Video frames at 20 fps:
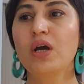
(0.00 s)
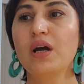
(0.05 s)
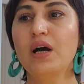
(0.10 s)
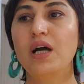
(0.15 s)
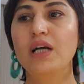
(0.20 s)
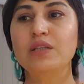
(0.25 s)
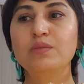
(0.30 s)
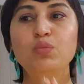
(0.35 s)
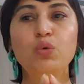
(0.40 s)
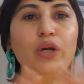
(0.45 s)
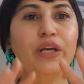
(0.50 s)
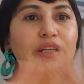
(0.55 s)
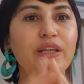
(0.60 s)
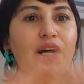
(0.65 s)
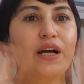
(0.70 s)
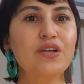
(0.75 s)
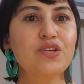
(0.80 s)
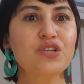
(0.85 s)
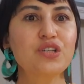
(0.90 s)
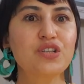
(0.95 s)
Hayır bu
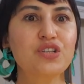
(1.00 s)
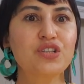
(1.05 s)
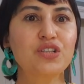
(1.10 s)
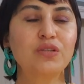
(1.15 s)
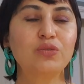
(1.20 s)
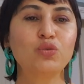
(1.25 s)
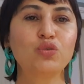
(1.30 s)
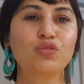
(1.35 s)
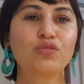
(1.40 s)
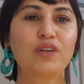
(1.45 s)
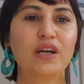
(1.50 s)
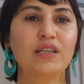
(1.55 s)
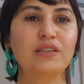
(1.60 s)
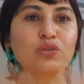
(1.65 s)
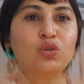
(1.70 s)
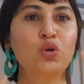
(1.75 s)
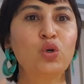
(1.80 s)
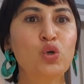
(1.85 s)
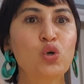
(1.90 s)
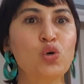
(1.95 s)
enerji için lütfen
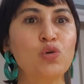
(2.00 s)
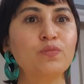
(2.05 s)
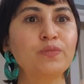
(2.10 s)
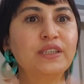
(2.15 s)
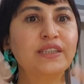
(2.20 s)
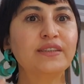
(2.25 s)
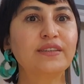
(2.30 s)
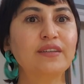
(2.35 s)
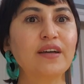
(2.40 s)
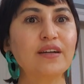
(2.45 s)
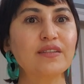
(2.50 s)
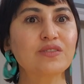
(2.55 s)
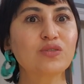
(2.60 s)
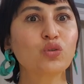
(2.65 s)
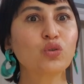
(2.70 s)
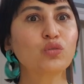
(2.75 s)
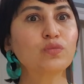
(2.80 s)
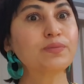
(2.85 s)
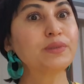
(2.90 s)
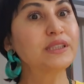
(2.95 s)
yoga,
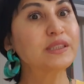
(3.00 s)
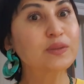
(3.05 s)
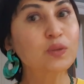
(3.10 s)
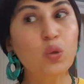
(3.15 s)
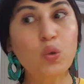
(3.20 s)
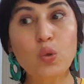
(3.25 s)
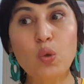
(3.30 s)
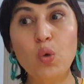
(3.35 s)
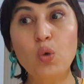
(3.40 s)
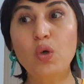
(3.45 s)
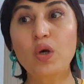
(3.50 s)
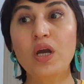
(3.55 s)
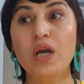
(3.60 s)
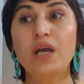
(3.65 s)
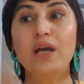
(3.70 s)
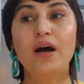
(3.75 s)
meditasyon, psikolog,